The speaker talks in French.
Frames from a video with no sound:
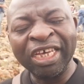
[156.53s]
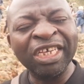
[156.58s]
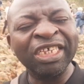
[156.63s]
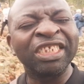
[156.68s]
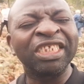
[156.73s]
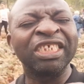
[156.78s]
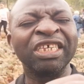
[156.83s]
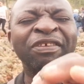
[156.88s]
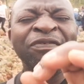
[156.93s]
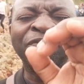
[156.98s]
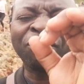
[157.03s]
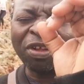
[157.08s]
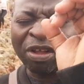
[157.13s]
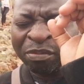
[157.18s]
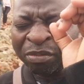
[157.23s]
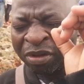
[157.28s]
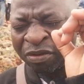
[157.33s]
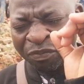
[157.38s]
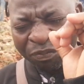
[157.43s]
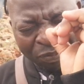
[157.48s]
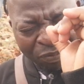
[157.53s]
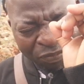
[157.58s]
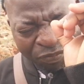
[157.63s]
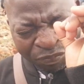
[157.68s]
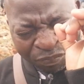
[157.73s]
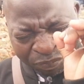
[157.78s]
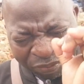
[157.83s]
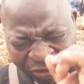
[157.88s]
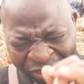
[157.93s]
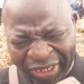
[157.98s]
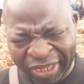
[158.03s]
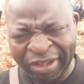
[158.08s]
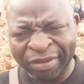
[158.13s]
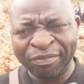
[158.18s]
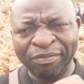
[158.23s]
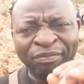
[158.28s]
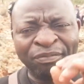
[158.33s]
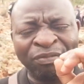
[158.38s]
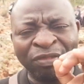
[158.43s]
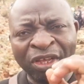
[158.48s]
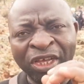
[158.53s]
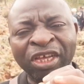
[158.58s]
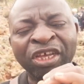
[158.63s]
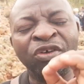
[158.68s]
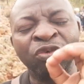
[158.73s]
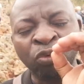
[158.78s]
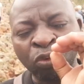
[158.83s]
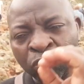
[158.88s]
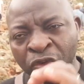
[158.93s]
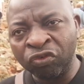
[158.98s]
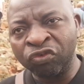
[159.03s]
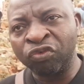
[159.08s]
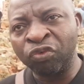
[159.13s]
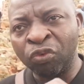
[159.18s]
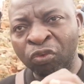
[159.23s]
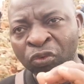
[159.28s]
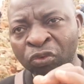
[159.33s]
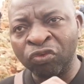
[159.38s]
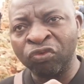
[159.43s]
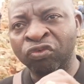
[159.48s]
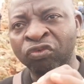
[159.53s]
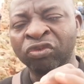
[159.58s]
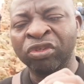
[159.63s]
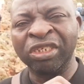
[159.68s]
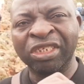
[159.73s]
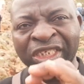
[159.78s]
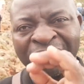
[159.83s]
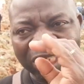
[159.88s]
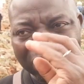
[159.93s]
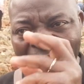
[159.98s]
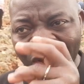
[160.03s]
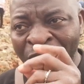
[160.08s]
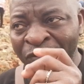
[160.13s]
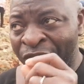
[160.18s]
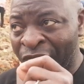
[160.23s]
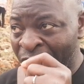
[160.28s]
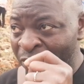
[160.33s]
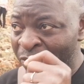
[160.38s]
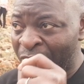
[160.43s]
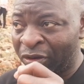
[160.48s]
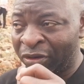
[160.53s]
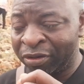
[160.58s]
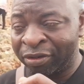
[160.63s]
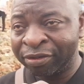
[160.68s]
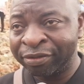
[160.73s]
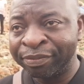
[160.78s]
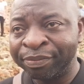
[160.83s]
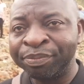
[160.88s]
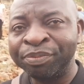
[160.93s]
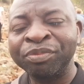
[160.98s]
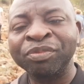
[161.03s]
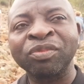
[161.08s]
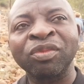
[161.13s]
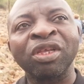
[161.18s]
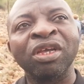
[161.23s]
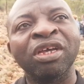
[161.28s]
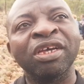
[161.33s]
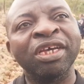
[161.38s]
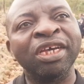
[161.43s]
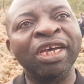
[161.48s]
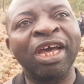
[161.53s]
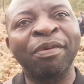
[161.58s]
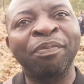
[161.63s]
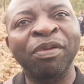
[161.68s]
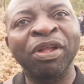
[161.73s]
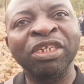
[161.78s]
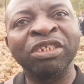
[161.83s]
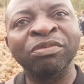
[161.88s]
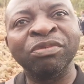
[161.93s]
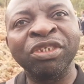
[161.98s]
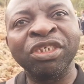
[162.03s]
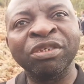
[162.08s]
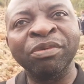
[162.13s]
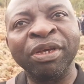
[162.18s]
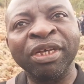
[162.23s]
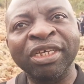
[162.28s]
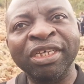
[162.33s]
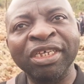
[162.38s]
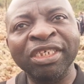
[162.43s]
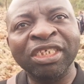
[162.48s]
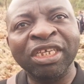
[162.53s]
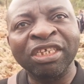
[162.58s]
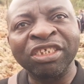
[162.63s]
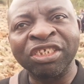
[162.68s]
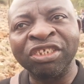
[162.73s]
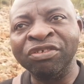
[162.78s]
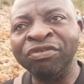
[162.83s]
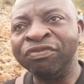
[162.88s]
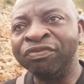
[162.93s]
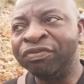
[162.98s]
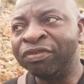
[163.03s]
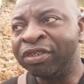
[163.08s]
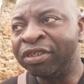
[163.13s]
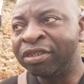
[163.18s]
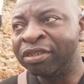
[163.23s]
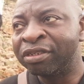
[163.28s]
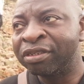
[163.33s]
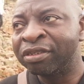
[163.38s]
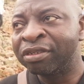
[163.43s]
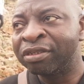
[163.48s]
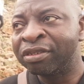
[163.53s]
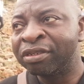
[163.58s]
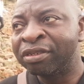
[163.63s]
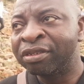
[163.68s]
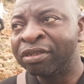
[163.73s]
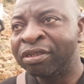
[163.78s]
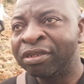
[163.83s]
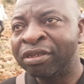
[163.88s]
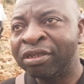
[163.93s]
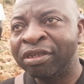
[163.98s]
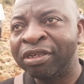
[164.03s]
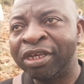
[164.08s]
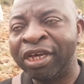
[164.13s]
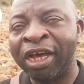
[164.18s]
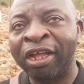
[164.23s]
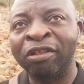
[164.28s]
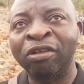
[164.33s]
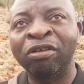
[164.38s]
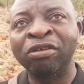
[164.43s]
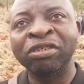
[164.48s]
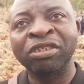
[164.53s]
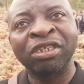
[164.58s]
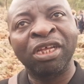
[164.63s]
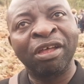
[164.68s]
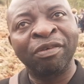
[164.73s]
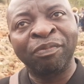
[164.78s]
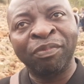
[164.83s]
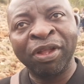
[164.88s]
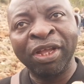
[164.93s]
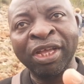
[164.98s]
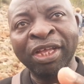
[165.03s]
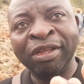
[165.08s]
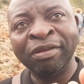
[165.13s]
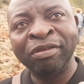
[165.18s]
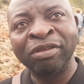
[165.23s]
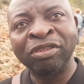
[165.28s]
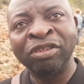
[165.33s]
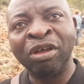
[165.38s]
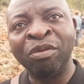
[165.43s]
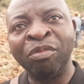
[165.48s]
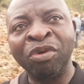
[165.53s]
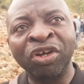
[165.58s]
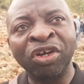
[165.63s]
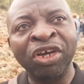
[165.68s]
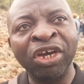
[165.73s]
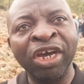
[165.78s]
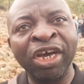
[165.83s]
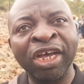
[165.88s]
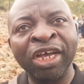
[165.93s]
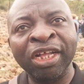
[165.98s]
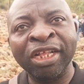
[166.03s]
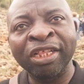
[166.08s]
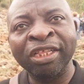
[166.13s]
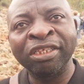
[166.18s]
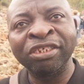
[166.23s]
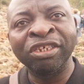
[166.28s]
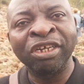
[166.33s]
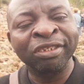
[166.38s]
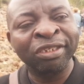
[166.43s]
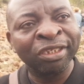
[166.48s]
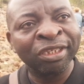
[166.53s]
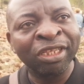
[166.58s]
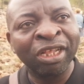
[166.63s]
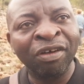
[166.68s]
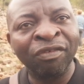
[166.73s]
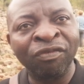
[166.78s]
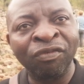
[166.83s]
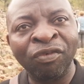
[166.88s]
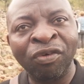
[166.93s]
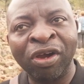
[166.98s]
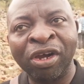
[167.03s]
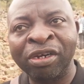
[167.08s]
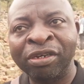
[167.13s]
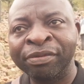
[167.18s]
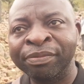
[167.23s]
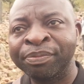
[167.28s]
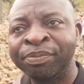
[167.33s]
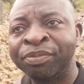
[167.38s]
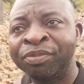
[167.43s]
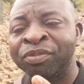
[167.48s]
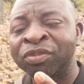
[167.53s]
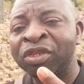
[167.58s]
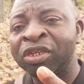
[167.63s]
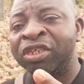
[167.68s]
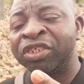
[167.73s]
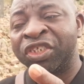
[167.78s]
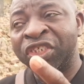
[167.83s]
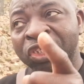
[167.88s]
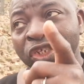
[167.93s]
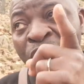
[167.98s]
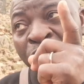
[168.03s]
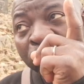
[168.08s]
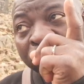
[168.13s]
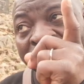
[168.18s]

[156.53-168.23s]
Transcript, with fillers: Et c'est vraiment blanc et eh, rouge, rouge, du sang vraiment. Mhm. Et après, je me suis dit, qu'est-ce que ça signifie mhm. Alors, après, dans mon cœur, j'ai entendu la voix, c'est